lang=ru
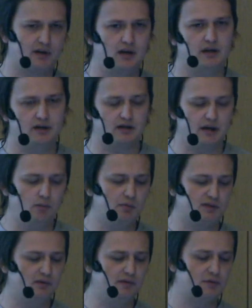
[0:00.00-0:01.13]
вернее, это каким
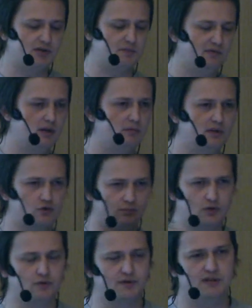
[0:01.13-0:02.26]
образом мы вообще разбиваем нашу
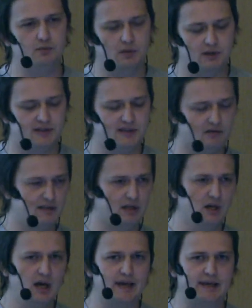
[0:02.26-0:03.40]
большую систему на микросервисы.
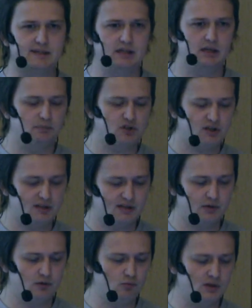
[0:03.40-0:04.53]
Если почитать
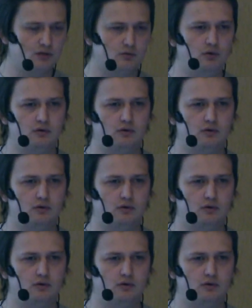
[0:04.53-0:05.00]
Сэма Ньюмана, то